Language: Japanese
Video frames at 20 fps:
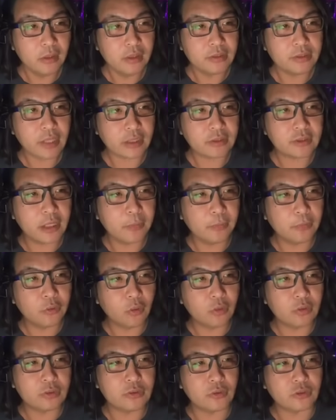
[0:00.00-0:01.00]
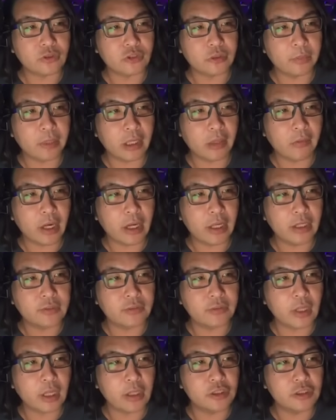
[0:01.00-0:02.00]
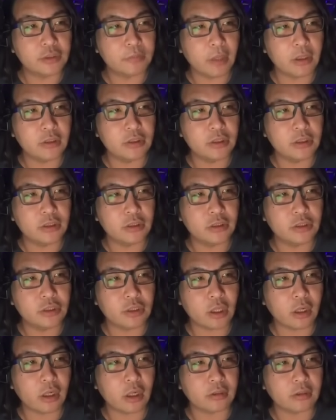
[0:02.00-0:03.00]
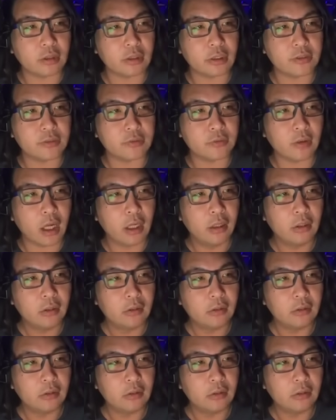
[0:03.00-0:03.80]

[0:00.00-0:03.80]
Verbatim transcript: 昨夜もノックのつべらは閲覧1万人近かったですわ。